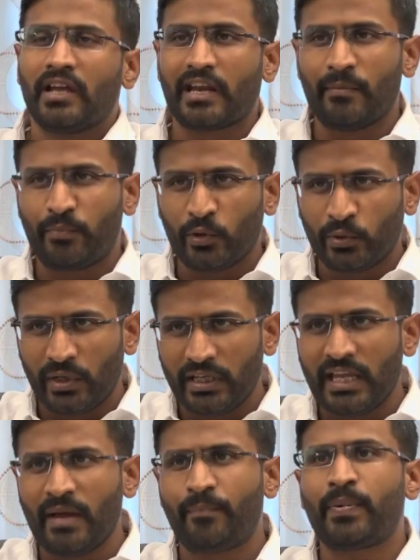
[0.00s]
రేపు పొద్దున
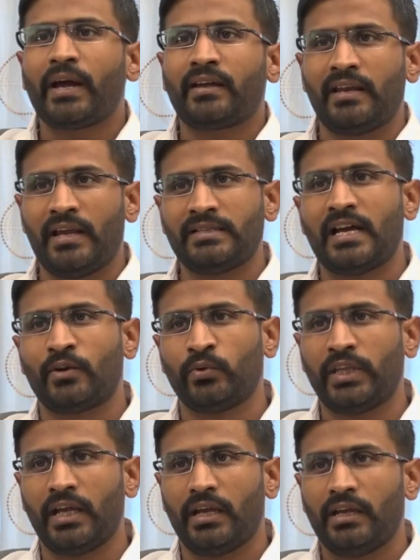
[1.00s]
ఇదే ప్రక్రియ
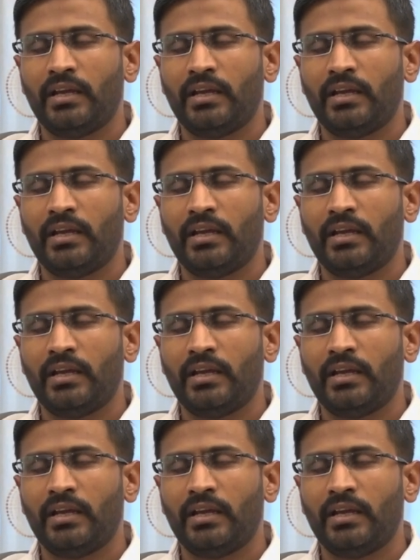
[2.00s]
జరిగితే